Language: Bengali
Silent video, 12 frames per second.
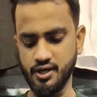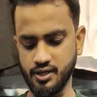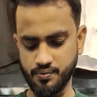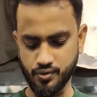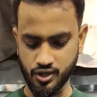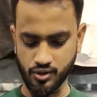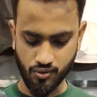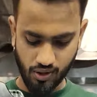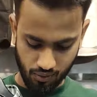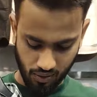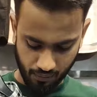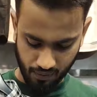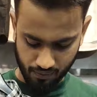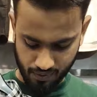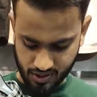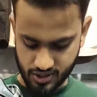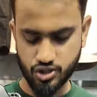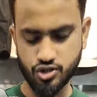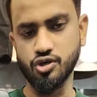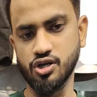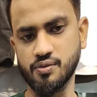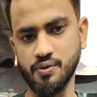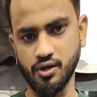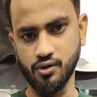এই প্রোডাক্টগুলো এগুলো ফেব্রিকেশন
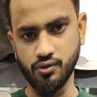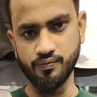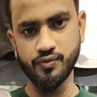অনেক ভালো